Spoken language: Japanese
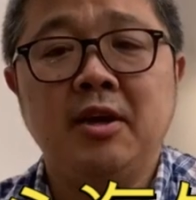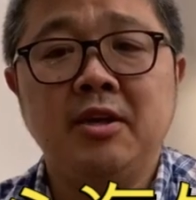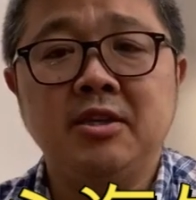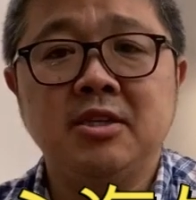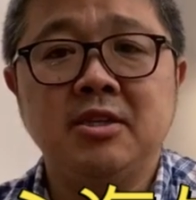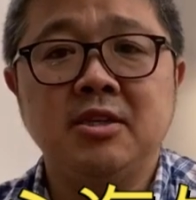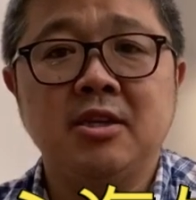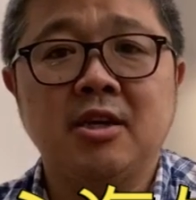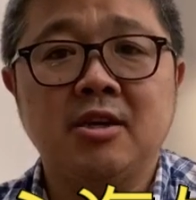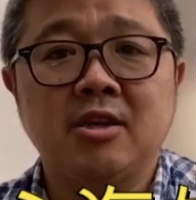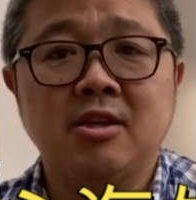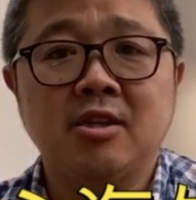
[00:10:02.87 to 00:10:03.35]
題
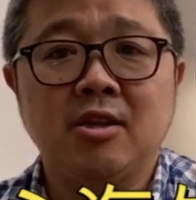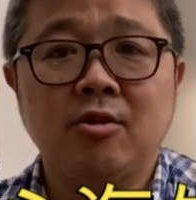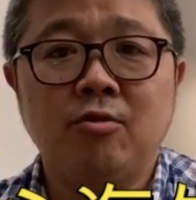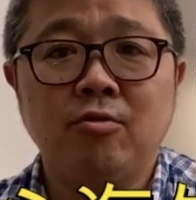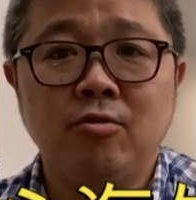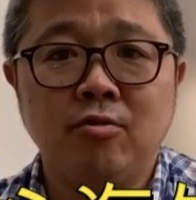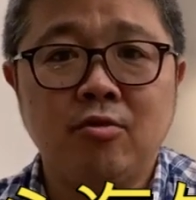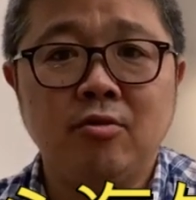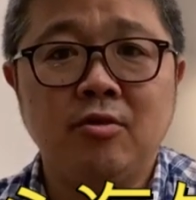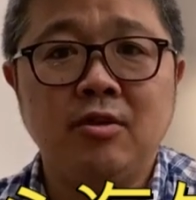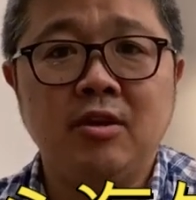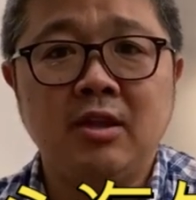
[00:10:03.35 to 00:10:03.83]
じゃなくて、
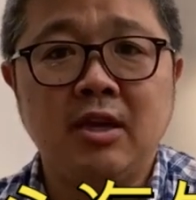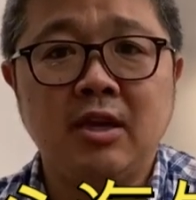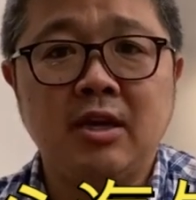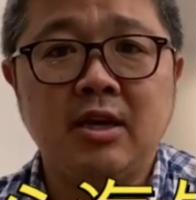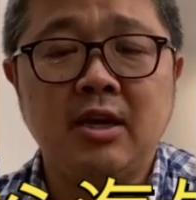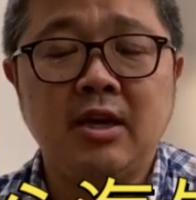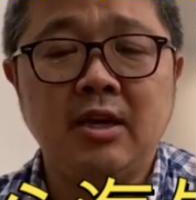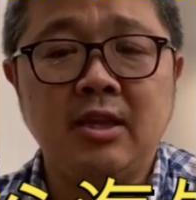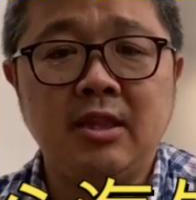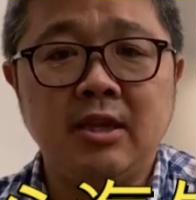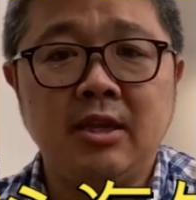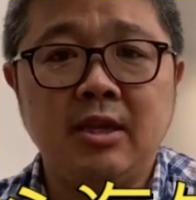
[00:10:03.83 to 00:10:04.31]
本当に世
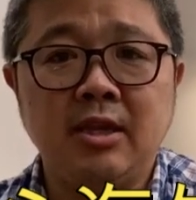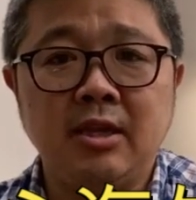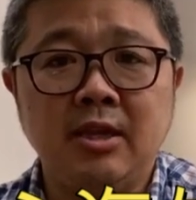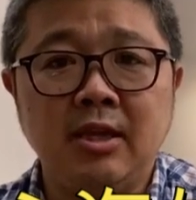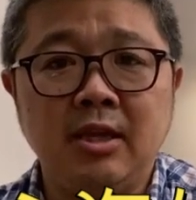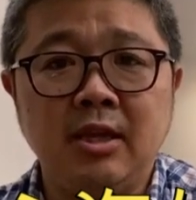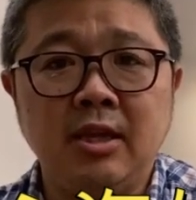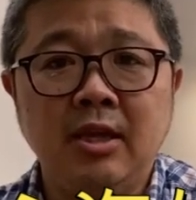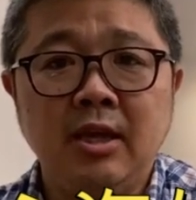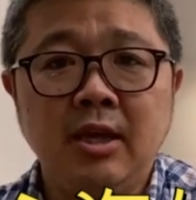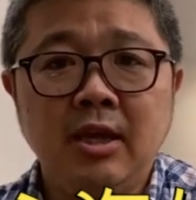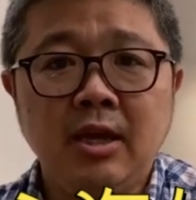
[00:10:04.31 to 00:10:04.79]
界的
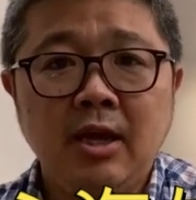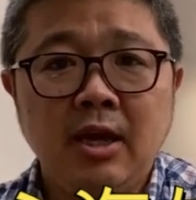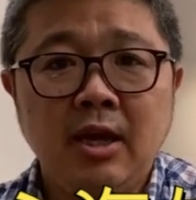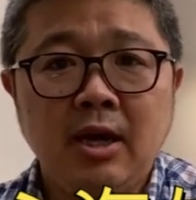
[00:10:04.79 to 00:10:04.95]
に、